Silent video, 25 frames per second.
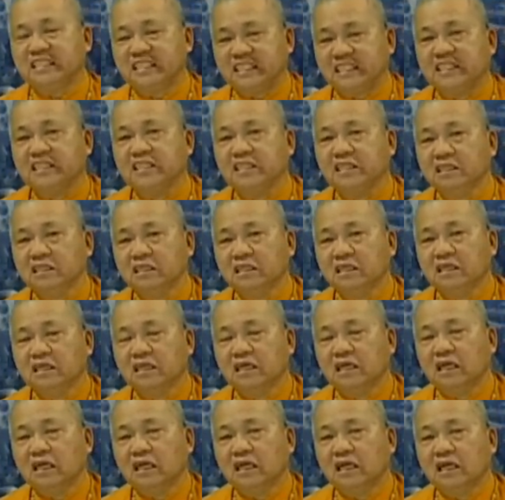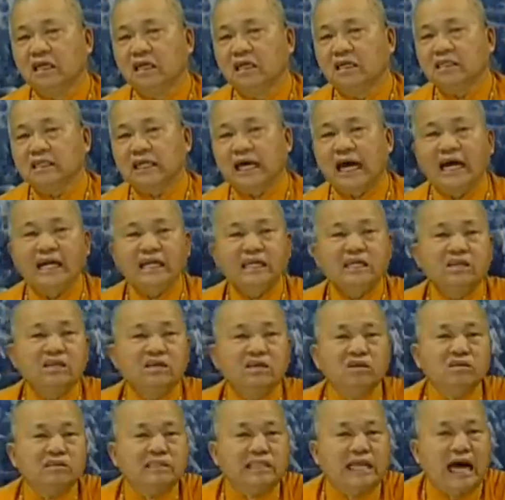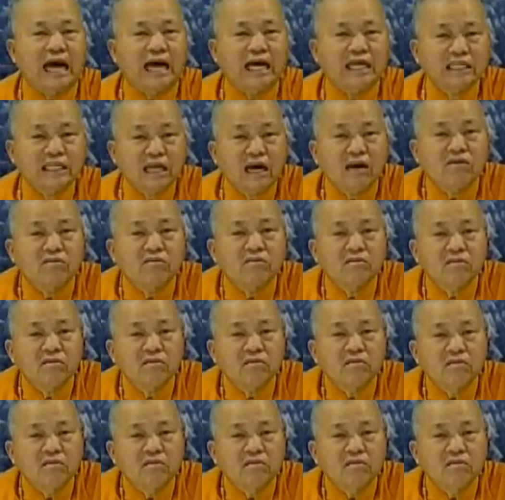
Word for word: 机，才能够达到。